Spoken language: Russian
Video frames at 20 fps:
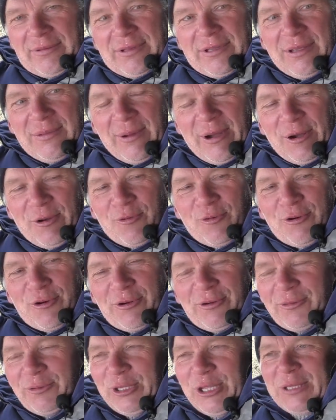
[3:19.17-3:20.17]
не
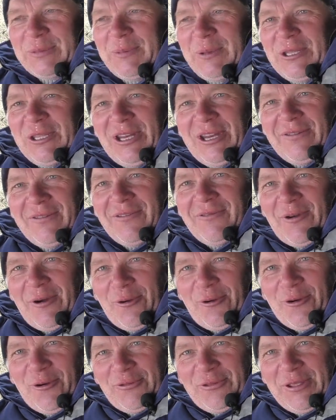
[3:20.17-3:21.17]
могу. У нас по деревне
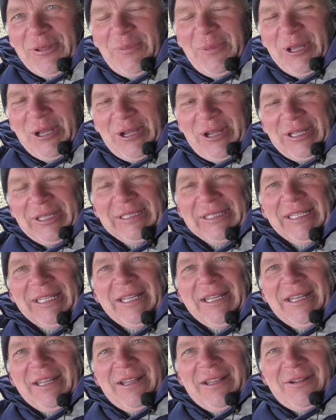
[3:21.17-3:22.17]
волков не бегает.
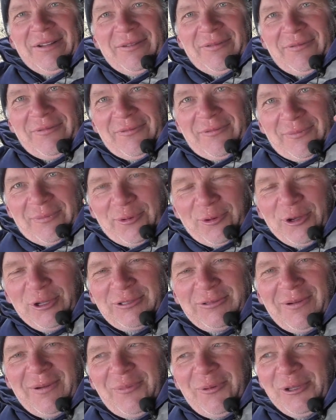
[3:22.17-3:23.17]

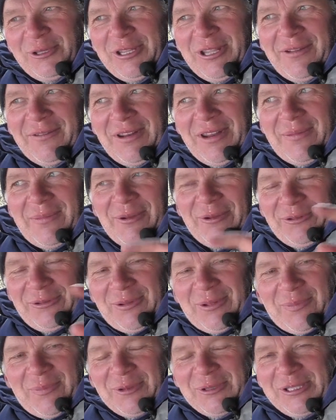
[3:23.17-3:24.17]
Будет свободное время
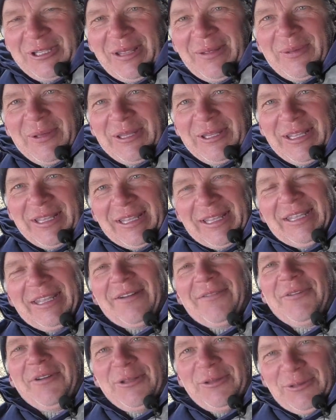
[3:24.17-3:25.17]
вот у меня после обеда.
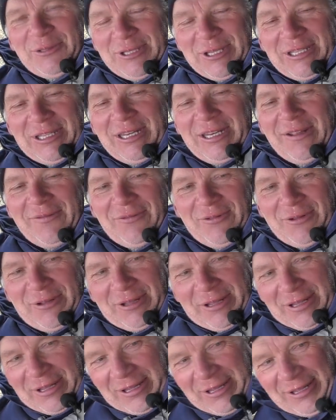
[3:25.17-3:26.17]
Я выйду за деревню
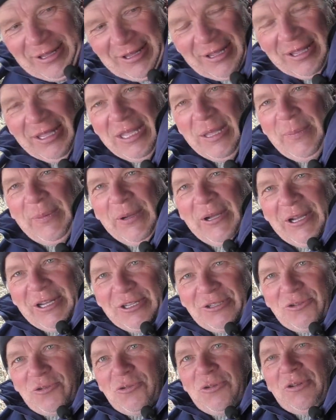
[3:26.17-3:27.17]
и
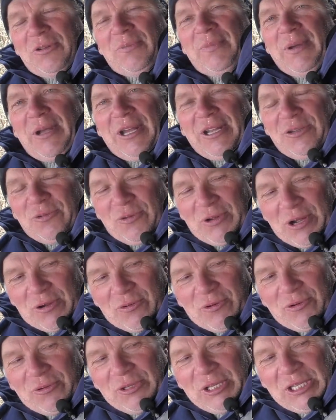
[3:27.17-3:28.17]
покажу, покажу,
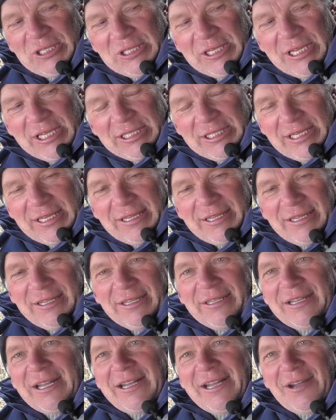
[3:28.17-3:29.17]
какой у нас лес,
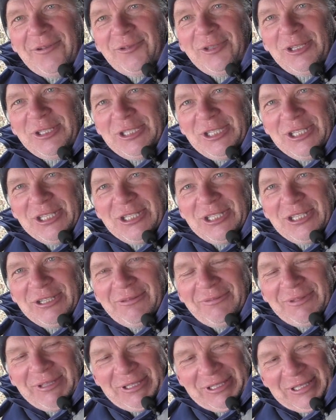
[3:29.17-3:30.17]
какая у нас есть
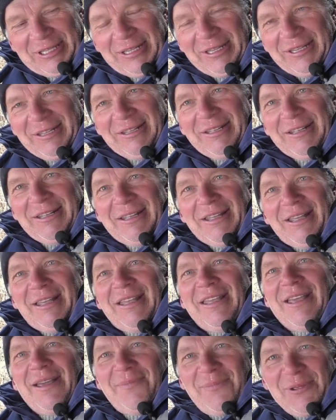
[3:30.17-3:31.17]
живность.
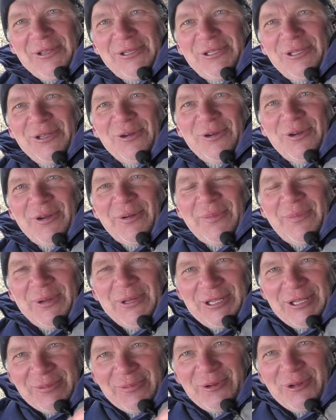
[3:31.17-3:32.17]
И объясню,
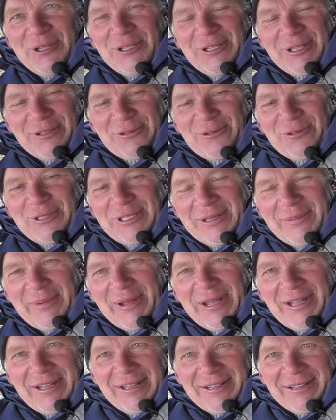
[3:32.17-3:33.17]
почему я держу
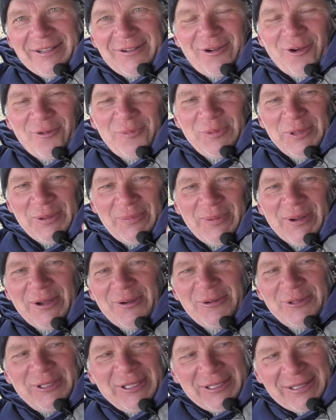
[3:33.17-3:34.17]
собак крупной
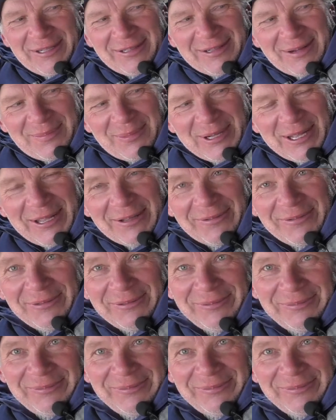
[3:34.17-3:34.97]
породы алабаев.